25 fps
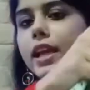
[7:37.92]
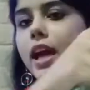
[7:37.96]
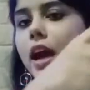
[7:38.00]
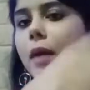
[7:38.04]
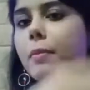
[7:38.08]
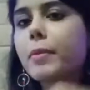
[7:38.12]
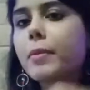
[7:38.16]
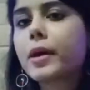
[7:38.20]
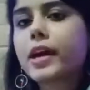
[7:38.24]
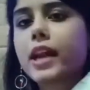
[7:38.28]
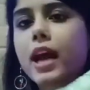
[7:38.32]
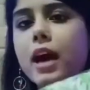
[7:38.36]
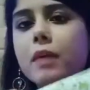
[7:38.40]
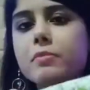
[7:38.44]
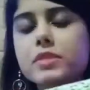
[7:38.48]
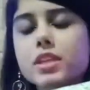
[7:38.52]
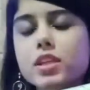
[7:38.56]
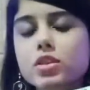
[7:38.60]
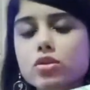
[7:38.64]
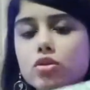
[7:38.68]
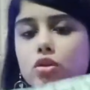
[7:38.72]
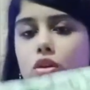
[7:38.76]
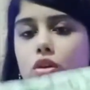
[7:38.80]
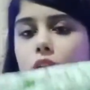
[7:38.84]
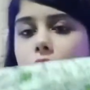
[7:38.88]
है आप आराम से
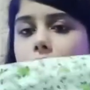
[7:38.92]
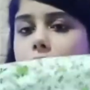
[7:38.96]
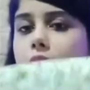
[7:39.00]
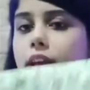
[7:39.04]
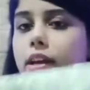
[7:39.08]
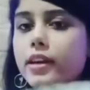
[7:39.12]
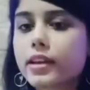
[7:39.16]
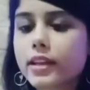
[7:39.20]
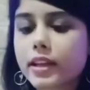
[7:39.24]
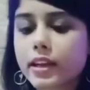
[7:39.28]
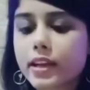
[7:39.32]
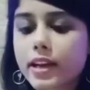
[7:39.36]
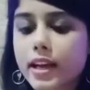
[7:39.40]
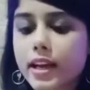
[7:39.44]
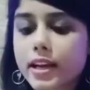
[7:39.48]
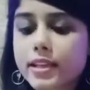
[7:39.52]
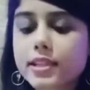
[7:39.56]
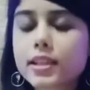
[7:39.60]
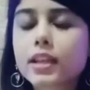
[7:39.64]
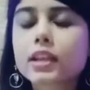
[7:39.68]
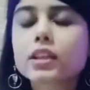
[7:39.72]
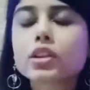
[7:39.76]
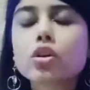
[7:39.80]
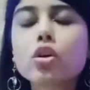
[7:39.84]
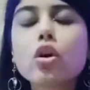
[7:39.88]
इसको कैरी करके रह
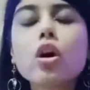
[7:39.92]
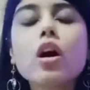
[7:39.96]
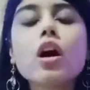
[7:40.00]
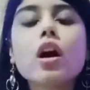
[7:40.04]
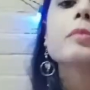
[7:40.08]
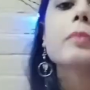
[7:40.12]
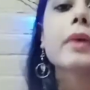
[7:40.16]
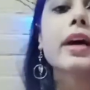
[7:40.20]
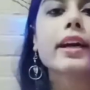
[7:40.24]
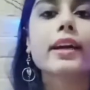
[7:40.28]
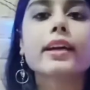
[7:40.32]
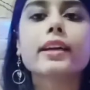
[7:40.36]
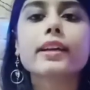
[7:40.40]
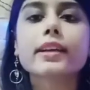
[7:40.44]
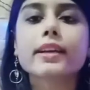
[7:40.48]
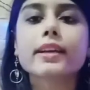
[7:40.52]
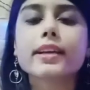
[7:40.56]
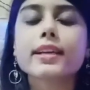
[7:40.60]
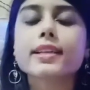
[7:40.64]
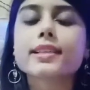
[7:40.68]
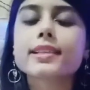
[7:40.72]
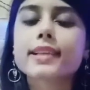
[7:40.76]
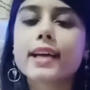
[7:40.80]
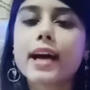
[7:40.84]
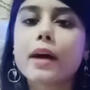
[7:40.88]
सकते हो बट
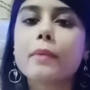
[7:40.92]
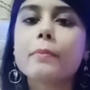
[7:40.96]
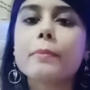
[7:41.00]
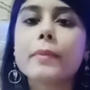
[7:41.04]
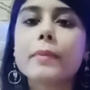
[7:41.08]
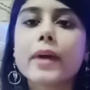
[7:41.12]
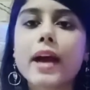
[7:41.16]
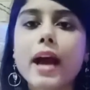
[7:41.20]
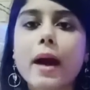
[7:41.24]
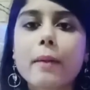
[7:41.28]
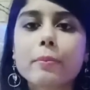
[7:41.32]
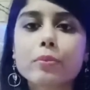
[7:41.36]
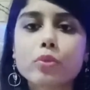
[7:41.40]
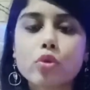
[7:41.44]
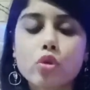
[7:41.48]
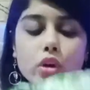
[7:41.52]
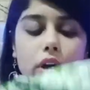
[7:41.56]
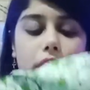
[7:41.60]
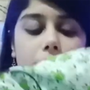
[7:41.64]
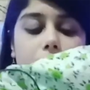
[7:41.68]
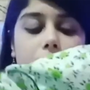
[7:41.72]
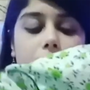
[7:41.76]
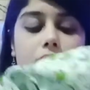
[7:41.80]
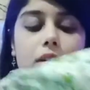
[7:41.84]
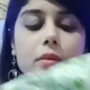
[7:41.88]
इसका मैं आपको
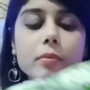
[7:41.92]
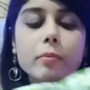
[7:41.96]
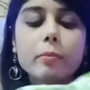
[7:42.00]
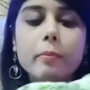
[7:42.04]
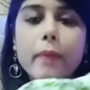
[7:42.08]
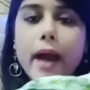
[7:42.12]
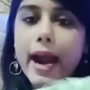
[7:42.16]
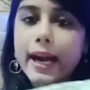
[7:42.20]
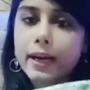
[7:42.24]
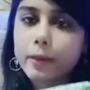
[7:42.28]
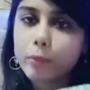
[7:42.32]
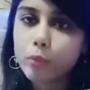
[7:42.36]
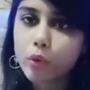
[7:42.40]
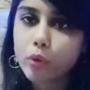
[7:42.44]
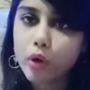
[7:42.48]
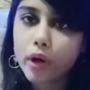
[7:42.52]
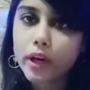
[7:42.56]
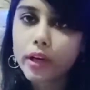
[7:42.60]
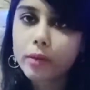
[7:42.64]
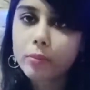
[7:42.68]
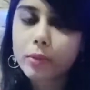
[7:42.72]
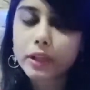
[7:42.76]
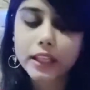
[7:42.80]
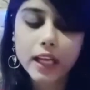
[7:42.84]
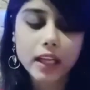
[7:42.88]
एक बैड
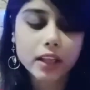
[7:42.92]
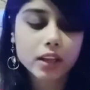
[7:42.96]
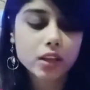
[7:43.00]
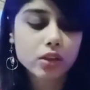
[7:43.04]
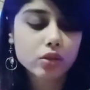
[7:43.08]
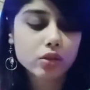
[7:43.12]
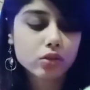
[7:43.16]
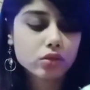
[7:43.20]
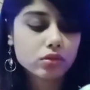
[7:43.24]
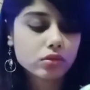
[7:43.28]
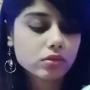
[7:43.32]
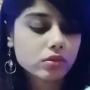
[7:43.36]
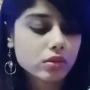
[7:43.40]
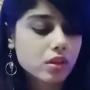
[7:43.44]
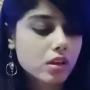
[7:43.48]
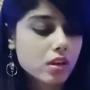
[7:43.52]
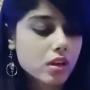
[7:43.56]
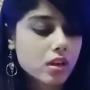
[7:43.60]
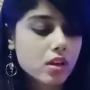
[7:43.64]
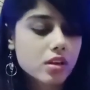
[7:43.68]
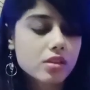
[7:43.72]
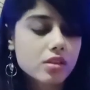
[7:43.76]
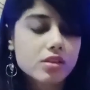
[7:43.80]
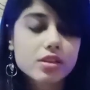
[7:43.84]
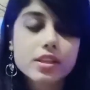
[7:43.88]
पॉइंट बताती हूँ
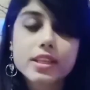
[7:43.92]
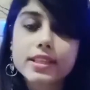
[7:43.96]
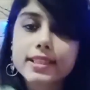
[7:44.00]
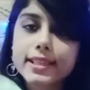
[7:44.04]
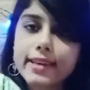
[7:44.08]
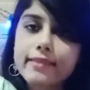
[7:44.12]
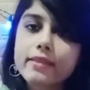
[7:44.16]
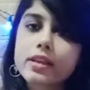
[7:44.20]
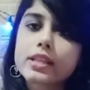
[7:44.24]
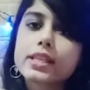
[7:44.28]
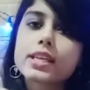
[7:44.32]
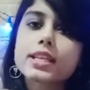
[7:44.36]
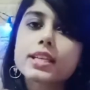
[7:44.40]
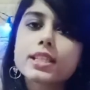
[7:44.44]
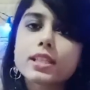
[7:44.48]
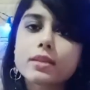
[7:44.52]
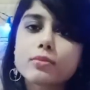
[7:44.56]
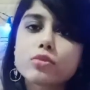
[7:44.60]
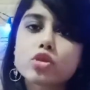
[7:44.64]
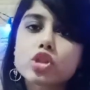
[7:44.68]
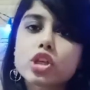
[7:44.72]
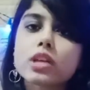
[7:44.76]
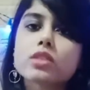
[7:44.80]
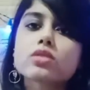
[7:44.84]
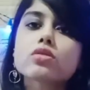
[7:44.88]
जिसकी वजह से
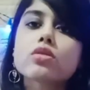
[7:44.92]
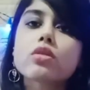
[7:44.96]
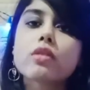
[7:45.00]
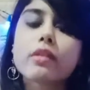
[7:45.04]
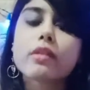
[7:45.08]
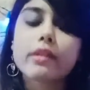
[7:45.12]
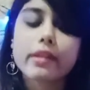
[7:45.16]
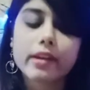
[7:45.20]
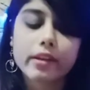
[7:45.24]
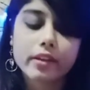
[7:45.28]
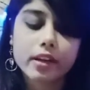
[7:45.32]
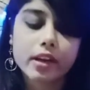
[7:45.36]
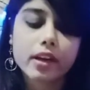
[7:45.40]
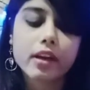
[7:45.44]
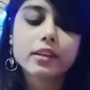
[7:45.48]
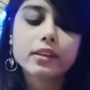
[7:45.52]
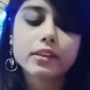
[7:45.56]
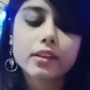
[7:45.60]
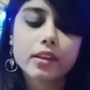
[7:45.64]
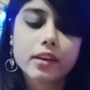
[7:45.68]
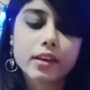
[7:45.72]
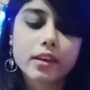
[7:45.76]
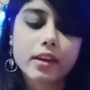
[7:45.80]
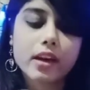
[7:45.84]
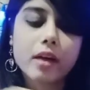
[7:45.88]
मुझे इसको रिटर्न
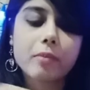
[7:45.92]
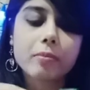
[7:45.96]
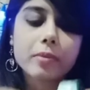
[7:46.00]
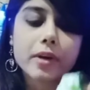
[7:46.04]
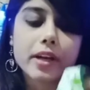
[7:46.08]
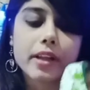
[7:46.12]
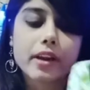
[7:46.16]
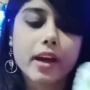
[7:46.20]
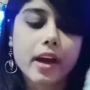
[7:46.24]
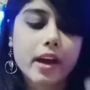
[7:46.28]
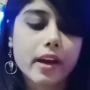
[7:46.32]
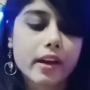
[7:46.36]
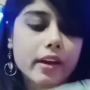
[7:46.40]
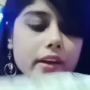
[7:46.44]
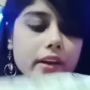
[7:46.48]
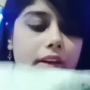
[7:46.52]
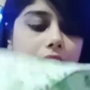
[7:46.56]
करना पड़ रहा है